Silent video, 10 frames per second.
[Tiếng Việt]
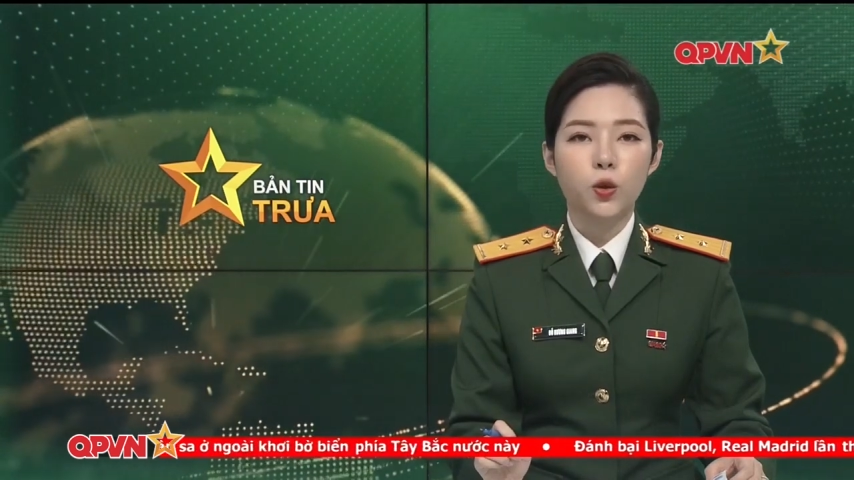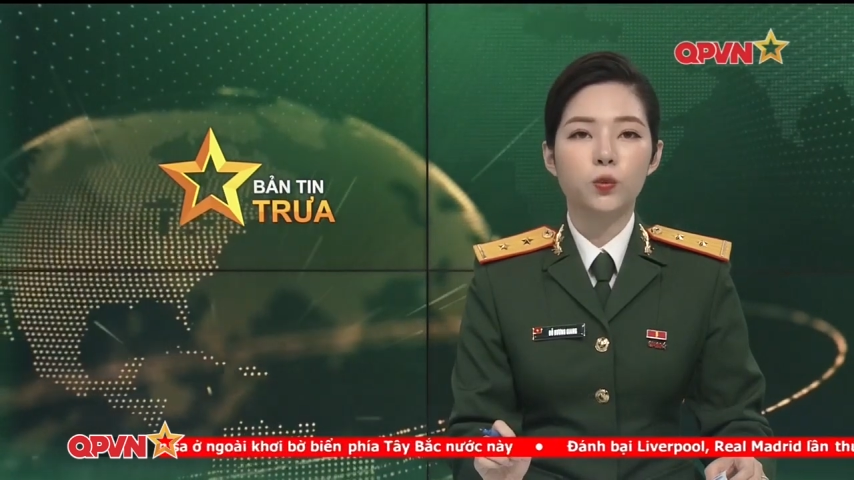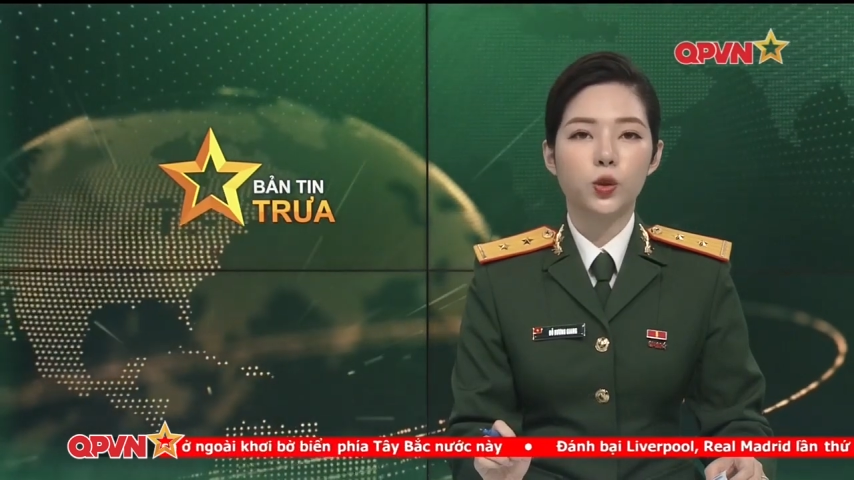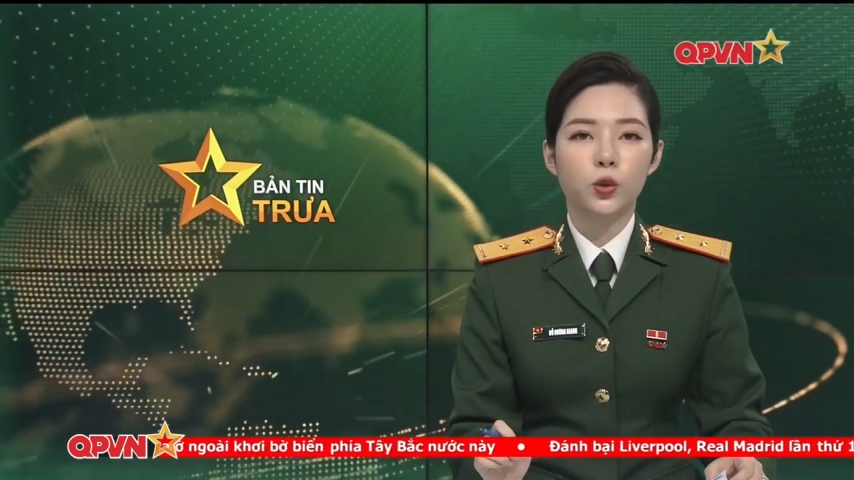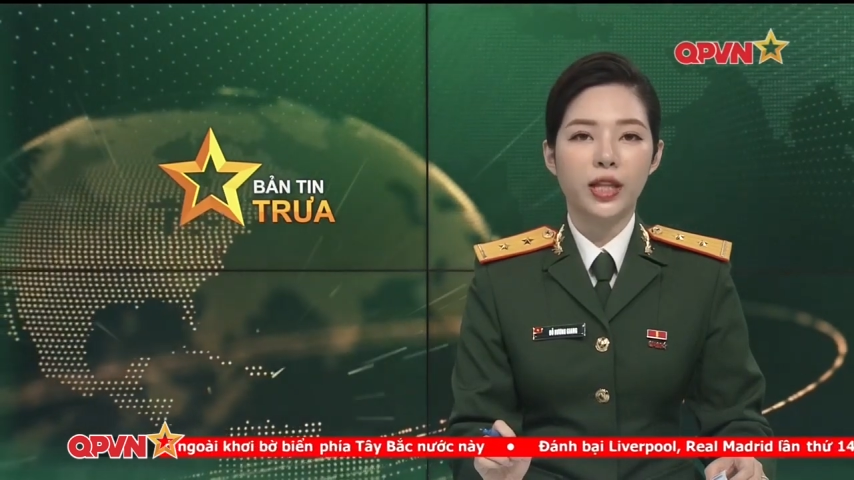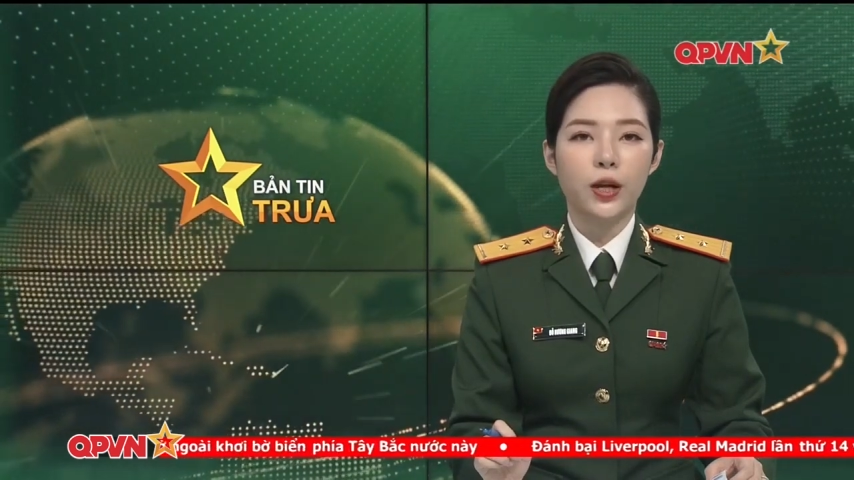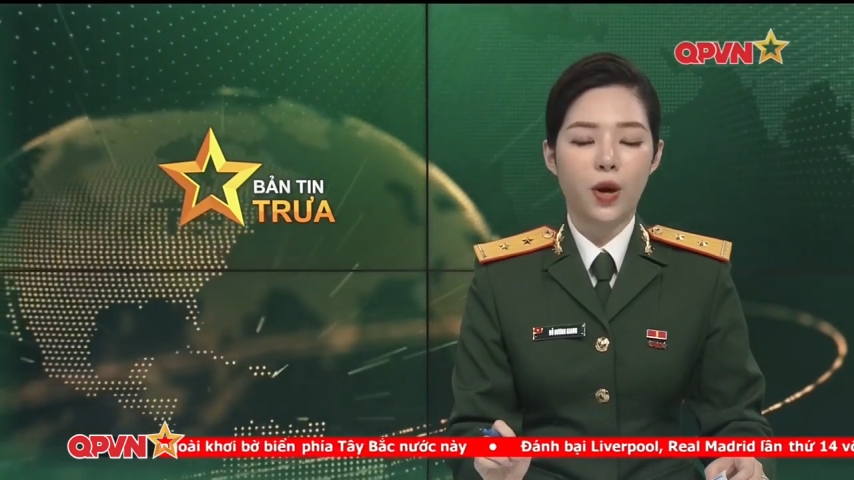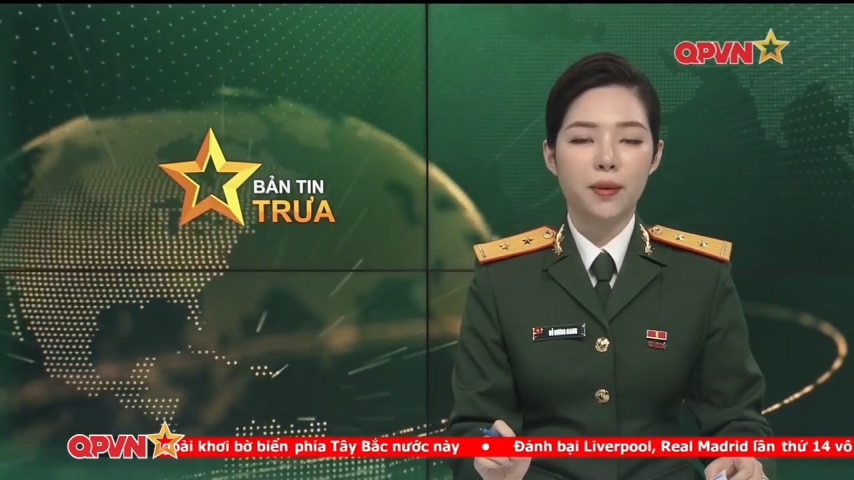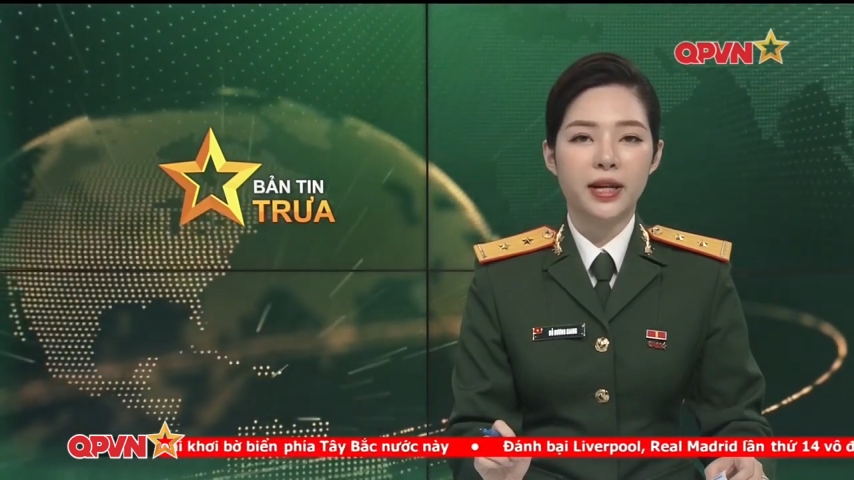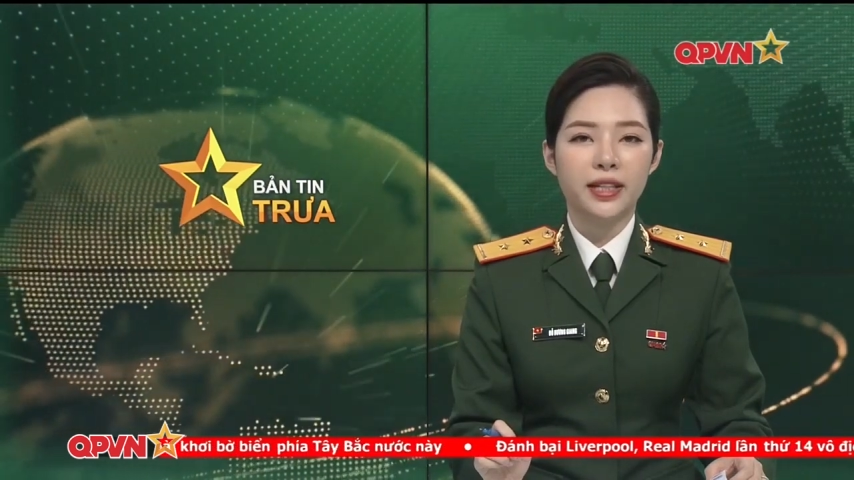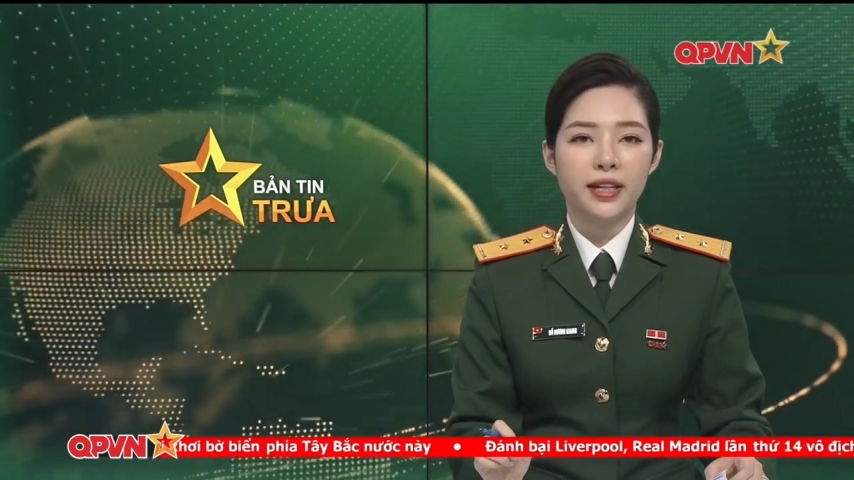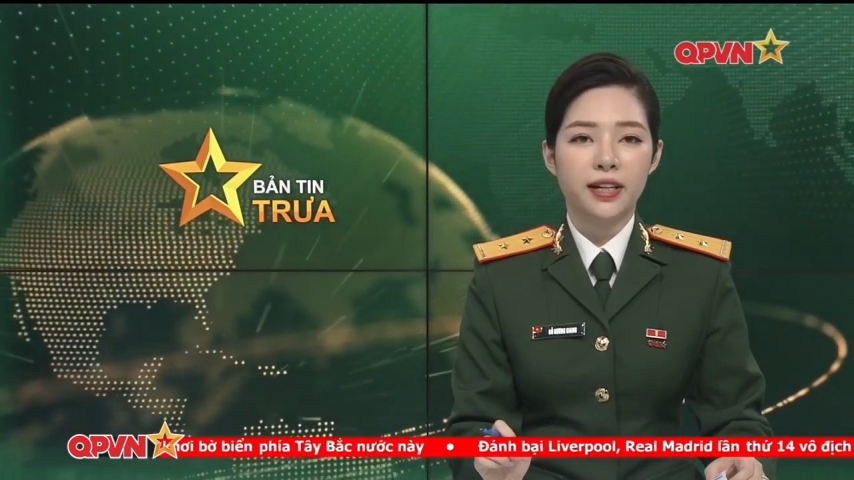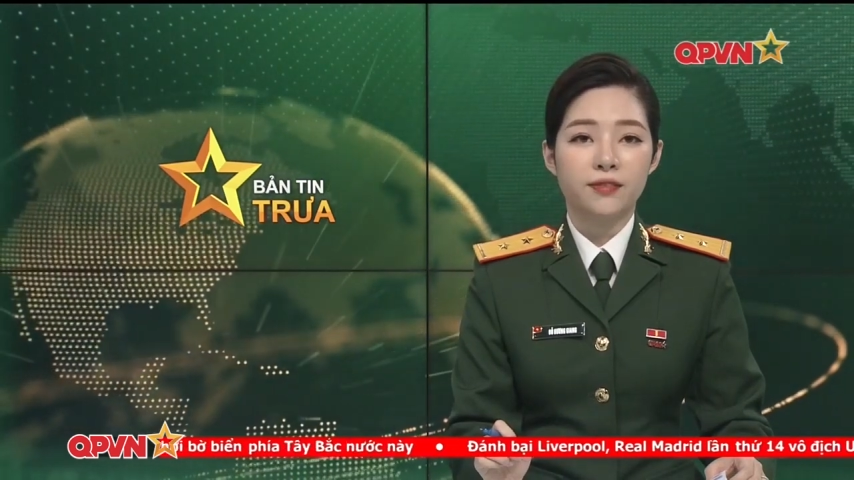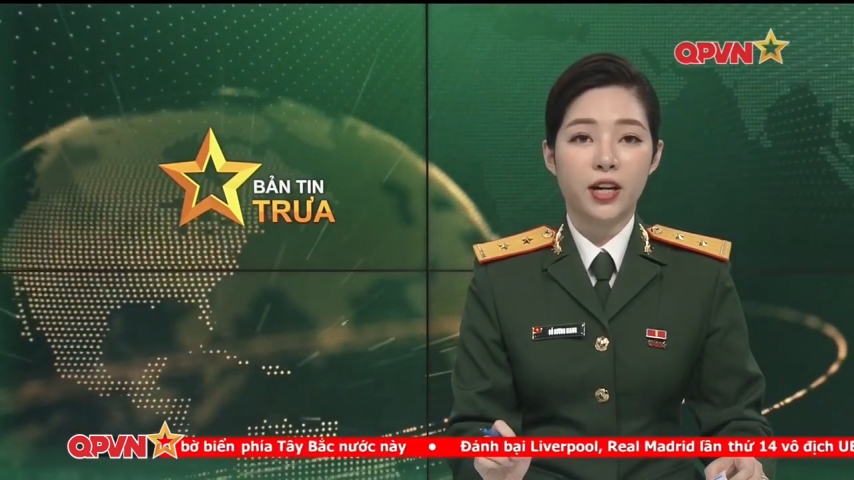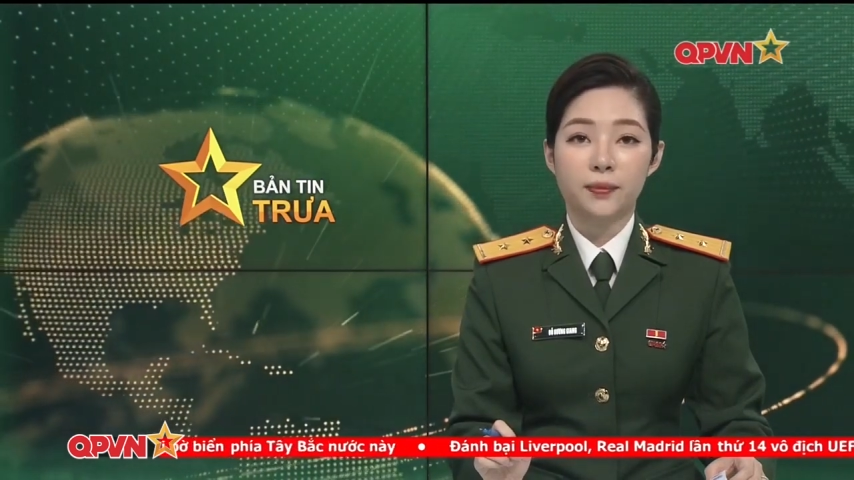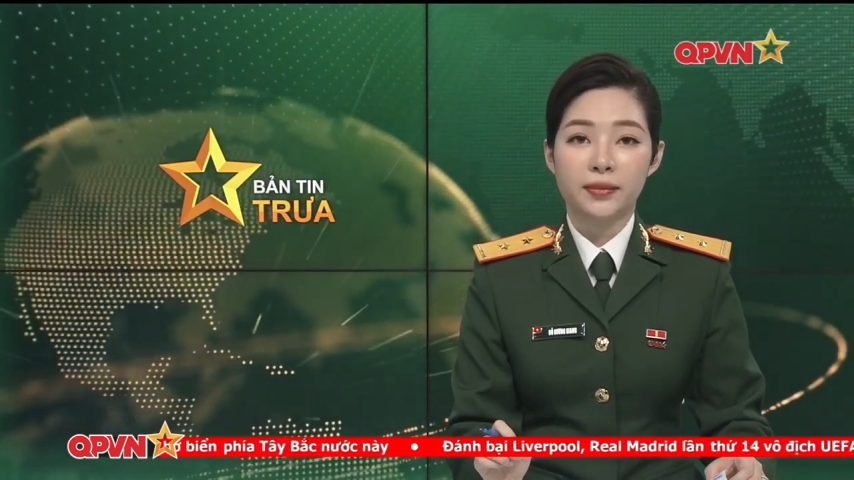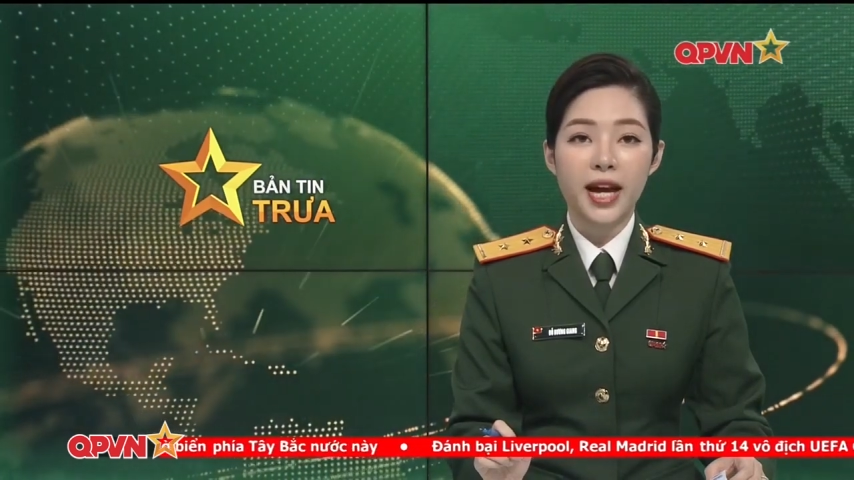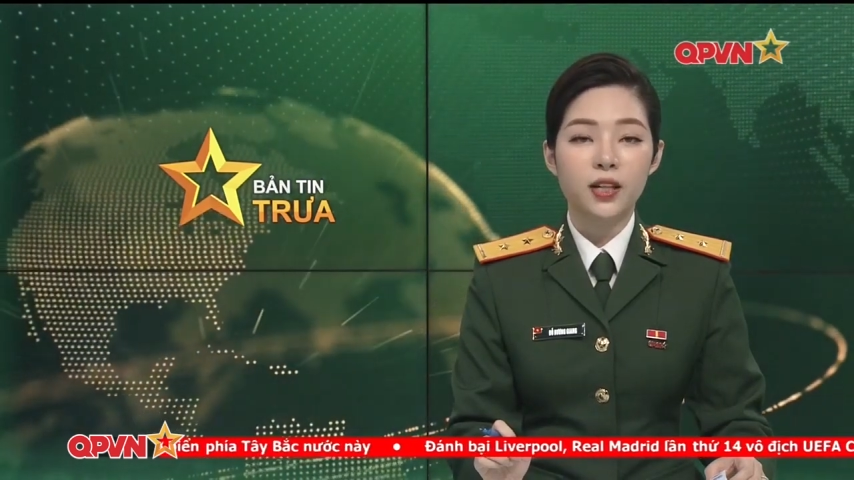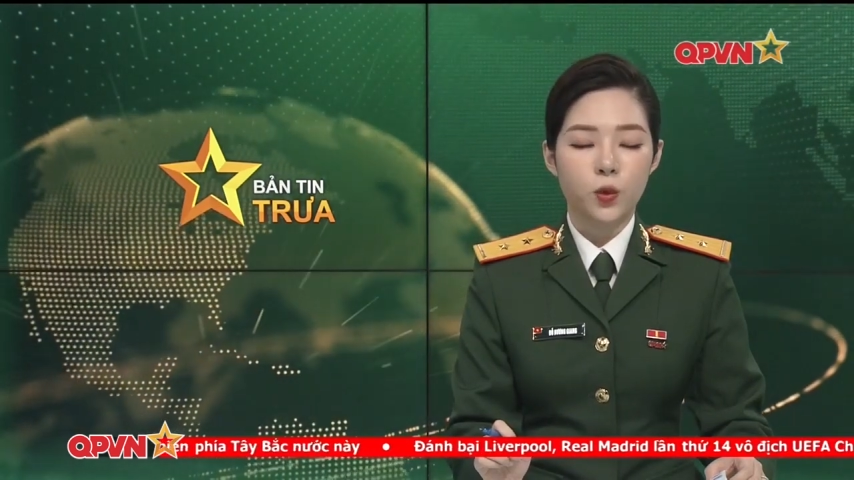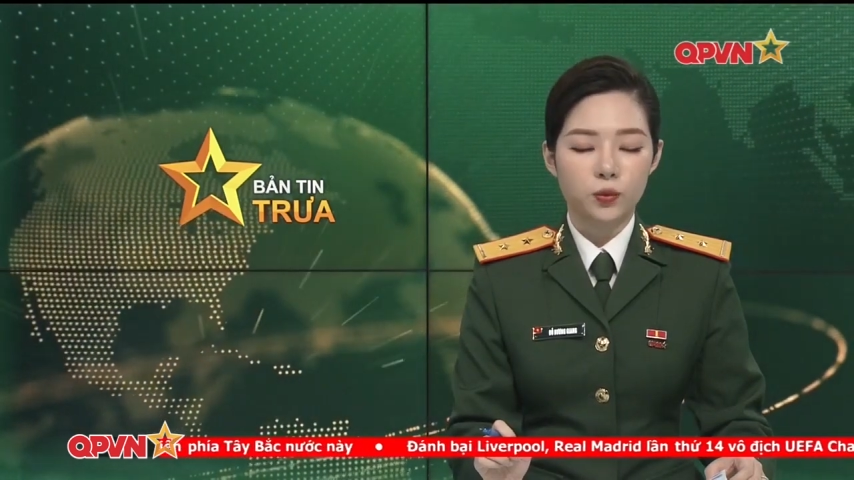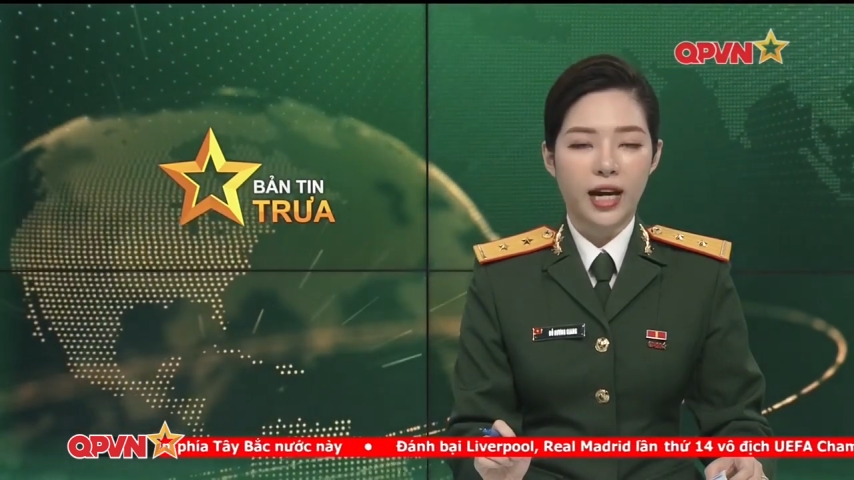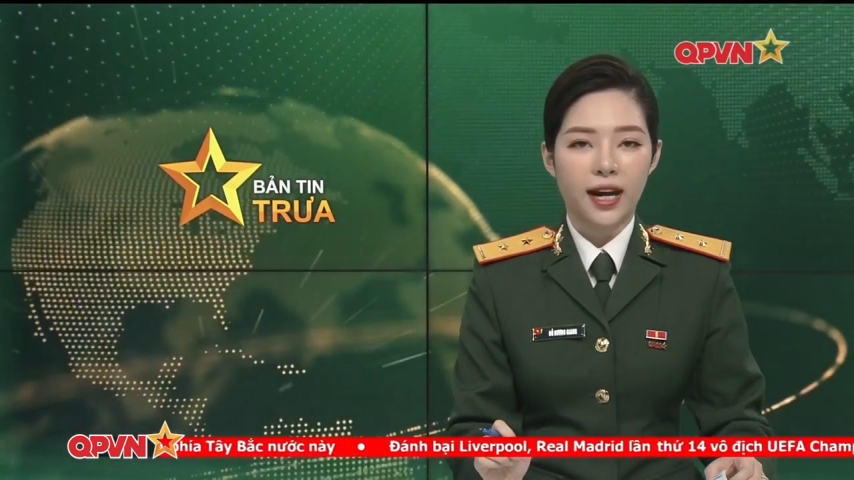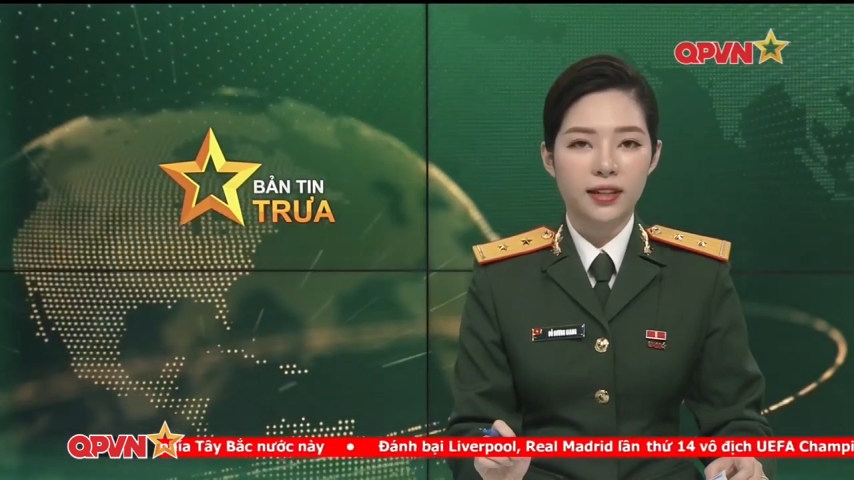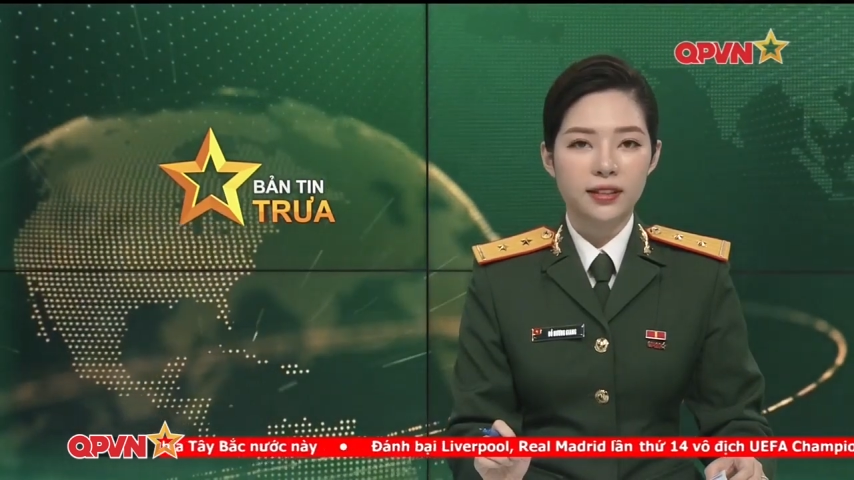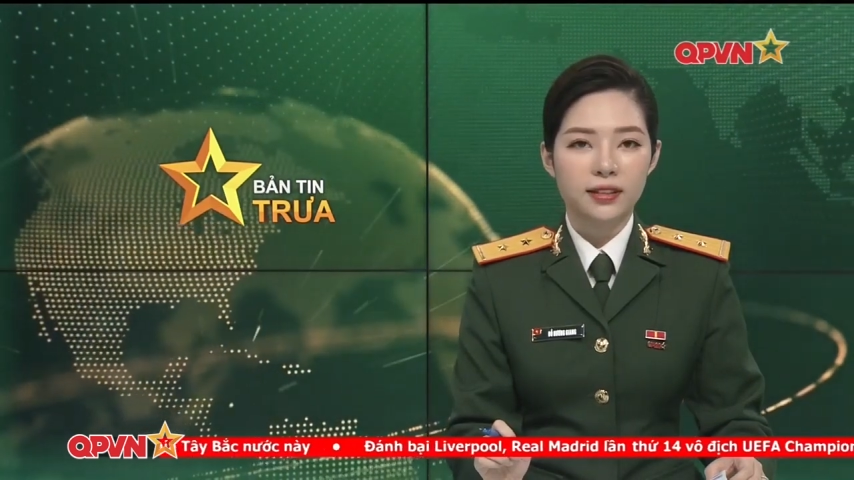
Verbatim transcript: cùng tồn tại hòa bình và hợp tác cùng thắng.